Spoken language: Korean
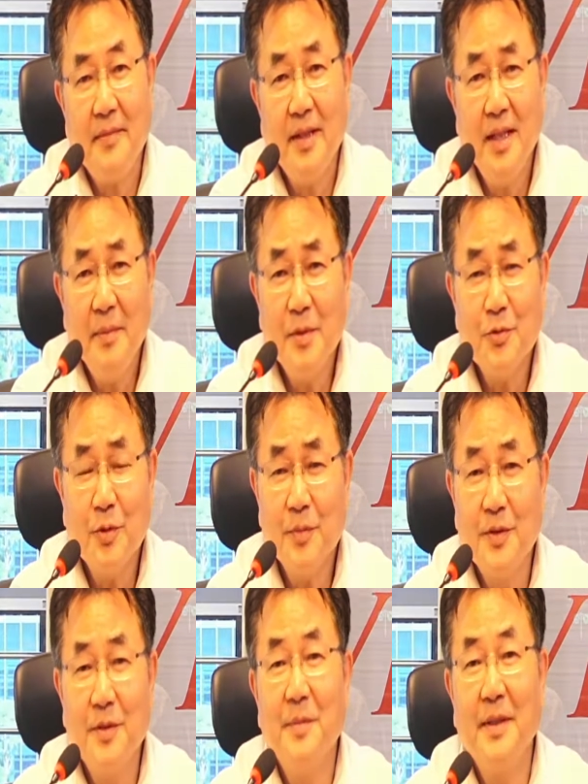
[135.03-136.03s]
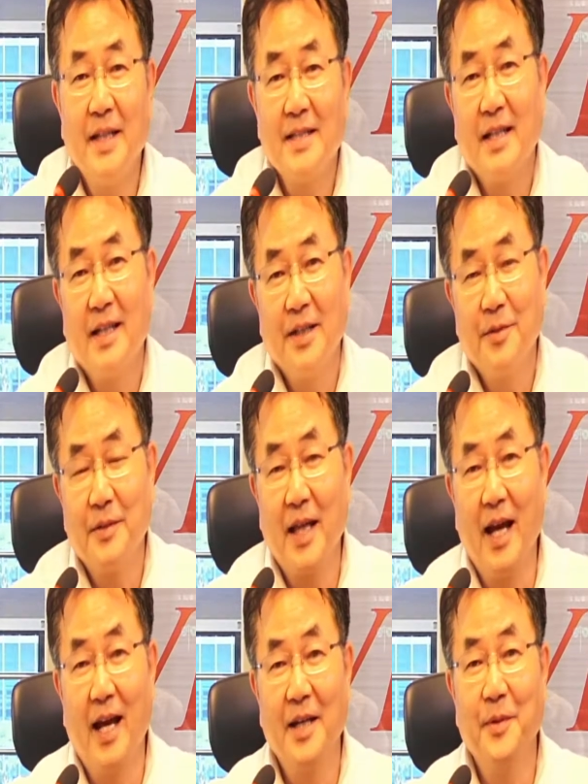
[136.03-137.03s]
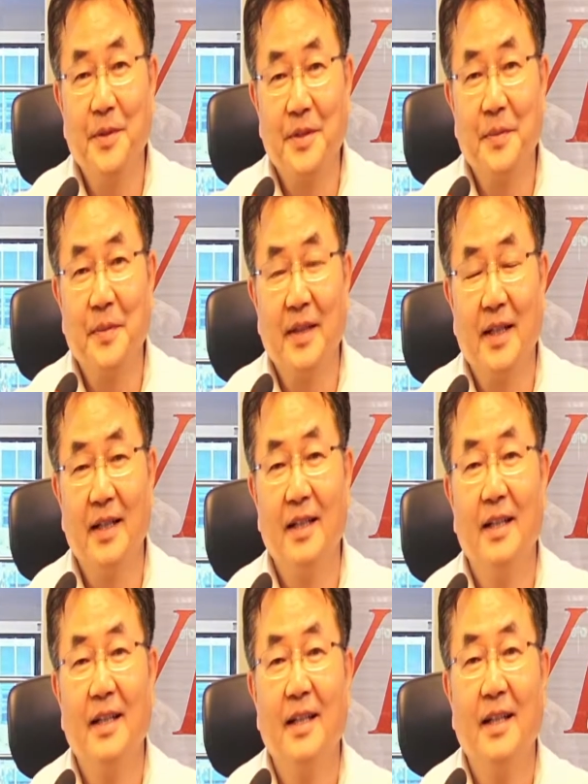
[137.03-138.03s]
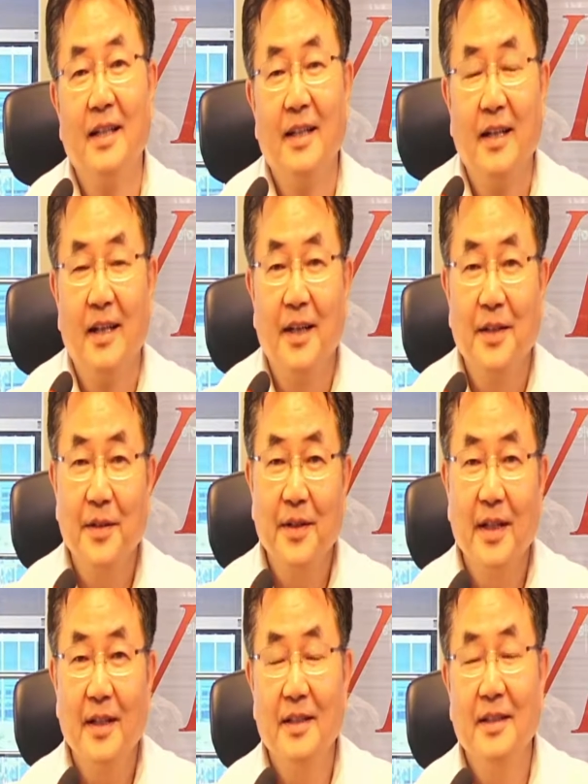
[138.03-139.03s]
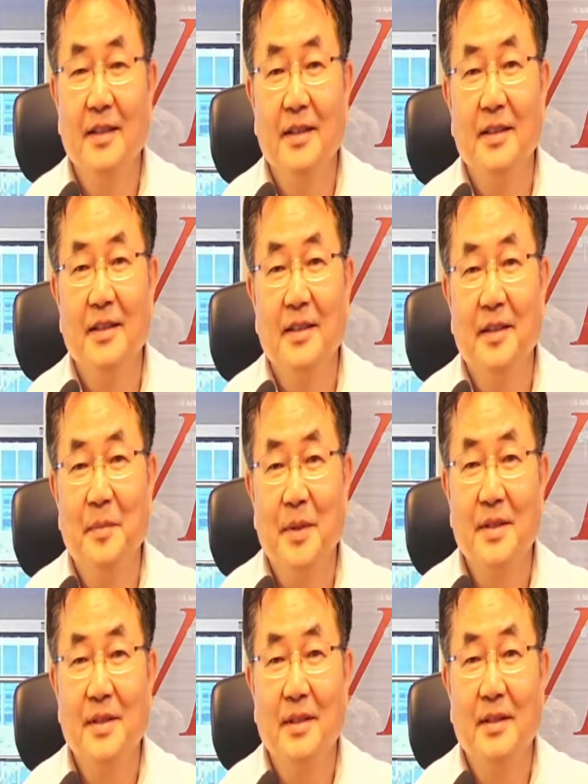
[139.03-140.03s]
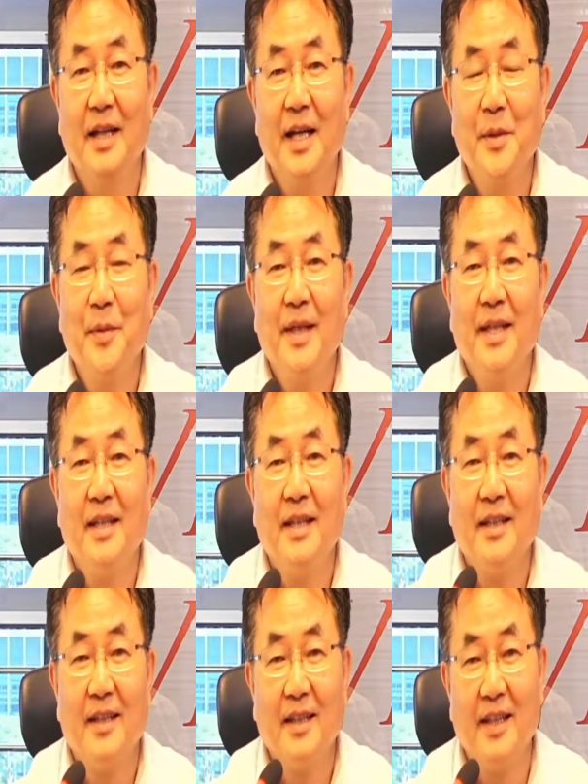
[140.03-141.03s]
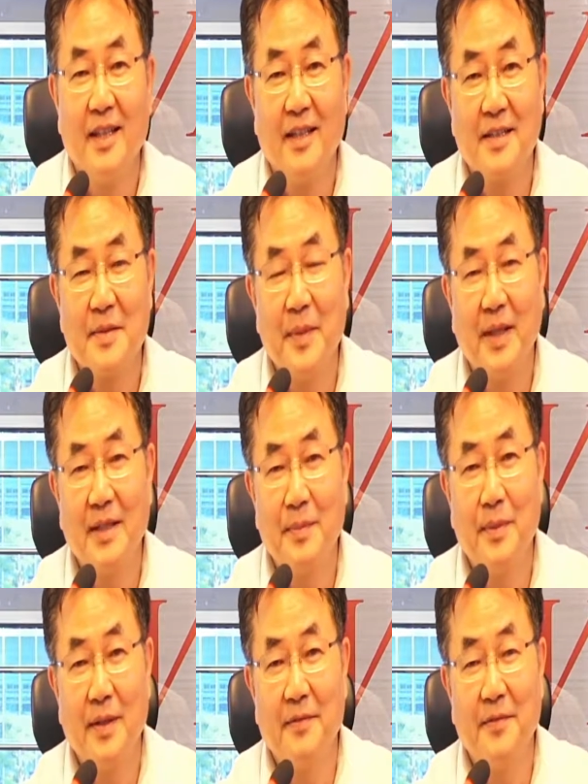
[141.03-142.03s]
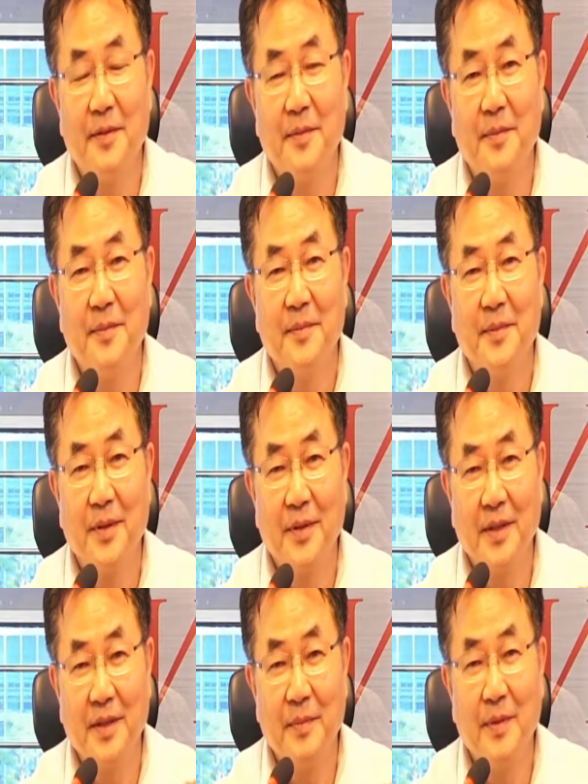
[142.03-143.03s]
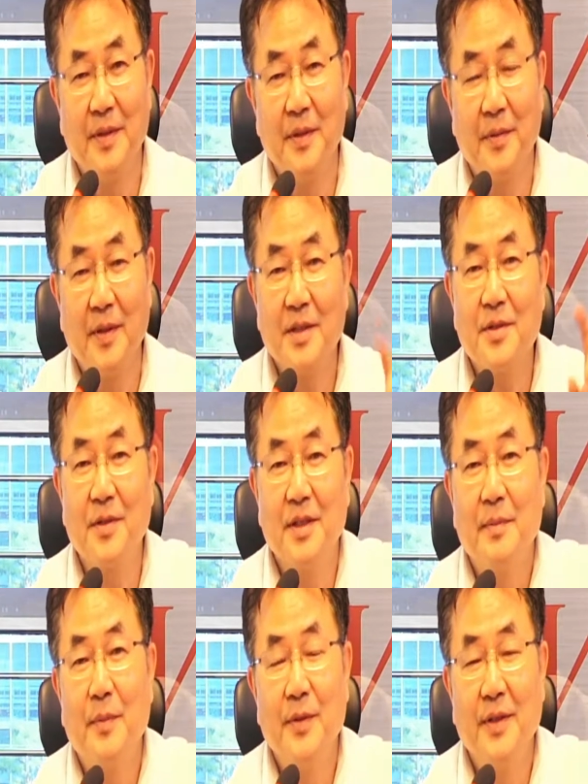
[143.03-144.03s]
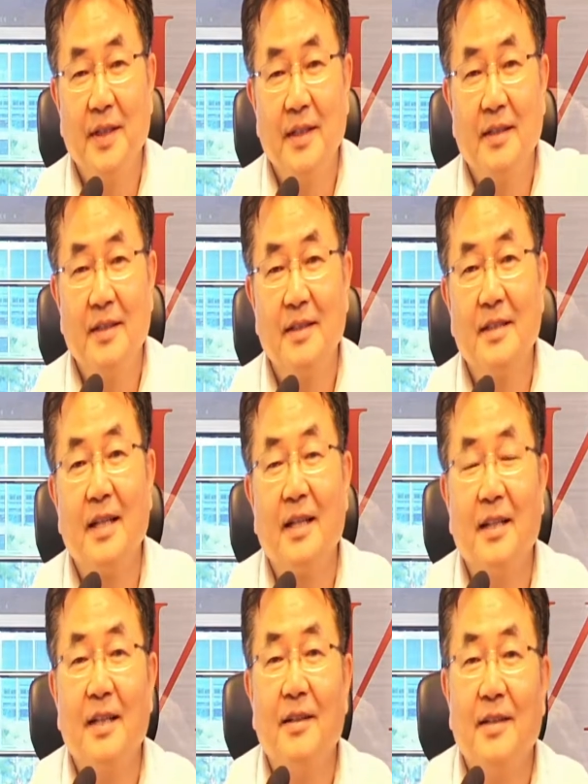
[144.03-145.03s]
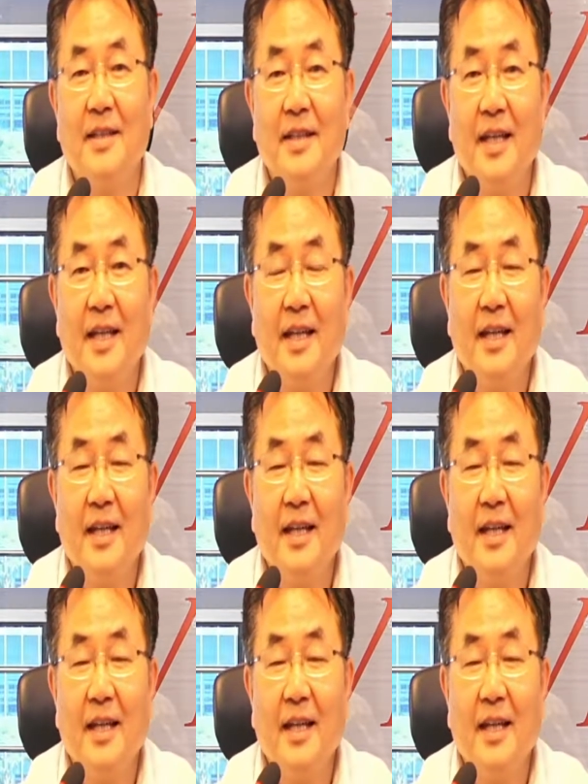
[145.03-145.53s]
이미 수업 들으면 되잖아. 이거 다 알고 있습니다. 아, 이렇게 그 어, 멋진 하이웨이, 스마트 플랫폼, 여기 비디오가 저기 보이는 시대가 되었는데,